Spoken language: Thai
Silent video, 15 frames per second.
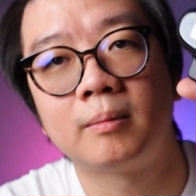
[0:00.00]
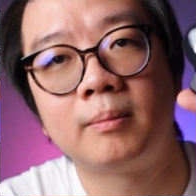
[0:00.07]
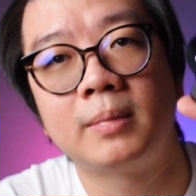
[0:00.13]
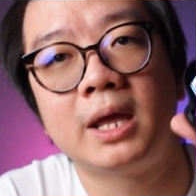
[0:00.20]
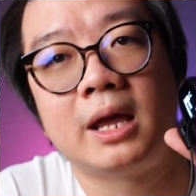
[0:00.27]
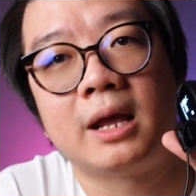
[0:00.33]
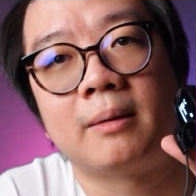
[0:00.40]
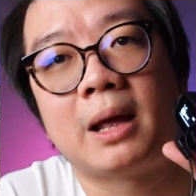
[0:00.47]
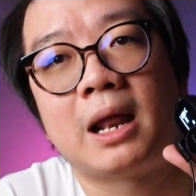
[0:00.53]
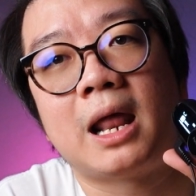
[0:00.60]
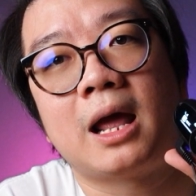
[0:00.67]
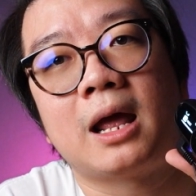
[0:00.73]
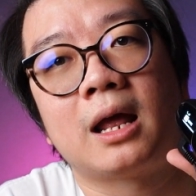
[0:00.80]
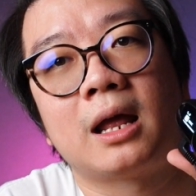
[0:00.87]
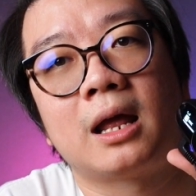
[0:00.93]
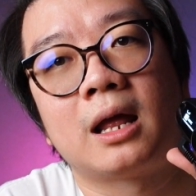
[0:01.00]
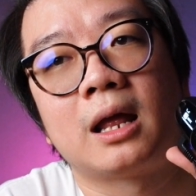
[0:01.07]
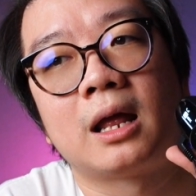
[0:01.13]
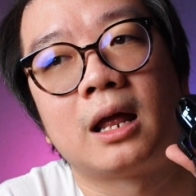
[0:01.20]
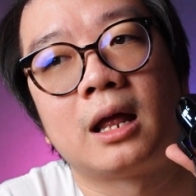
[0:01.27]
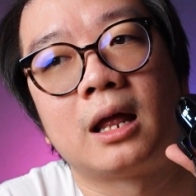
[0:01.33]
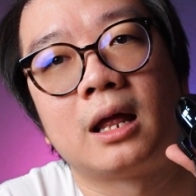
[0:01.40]
เพลงมาละ
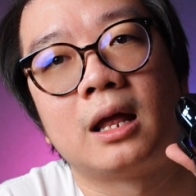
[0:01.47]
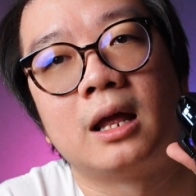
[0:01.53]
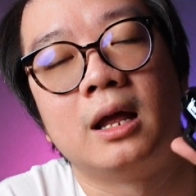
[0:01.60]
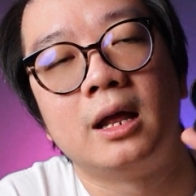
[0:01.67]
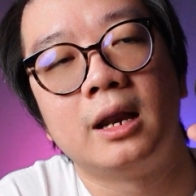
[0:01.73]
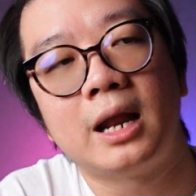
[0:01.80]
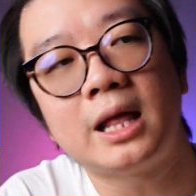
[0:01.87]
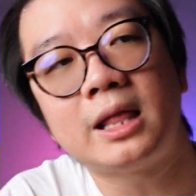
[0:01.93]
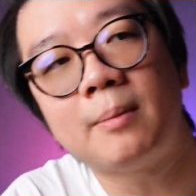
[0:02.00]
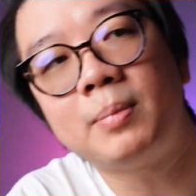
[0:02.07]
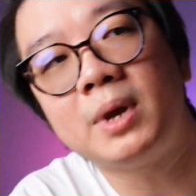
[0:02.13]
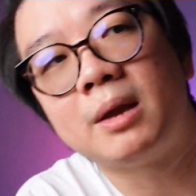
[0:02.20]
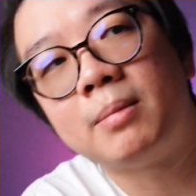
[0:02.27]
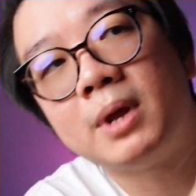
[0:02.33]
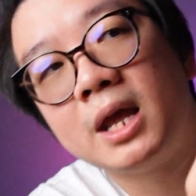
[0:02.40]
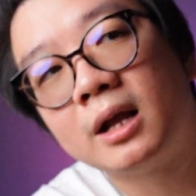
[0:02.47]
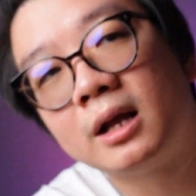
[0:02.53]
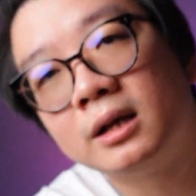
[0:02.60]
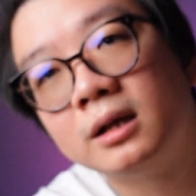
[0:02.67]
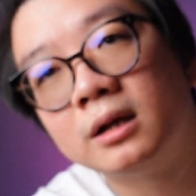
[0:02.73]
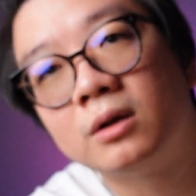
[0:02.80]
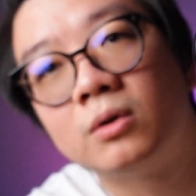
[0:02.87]
ถ้าจะเปลี่ยนเพลงก็
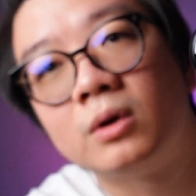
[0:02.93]
คือ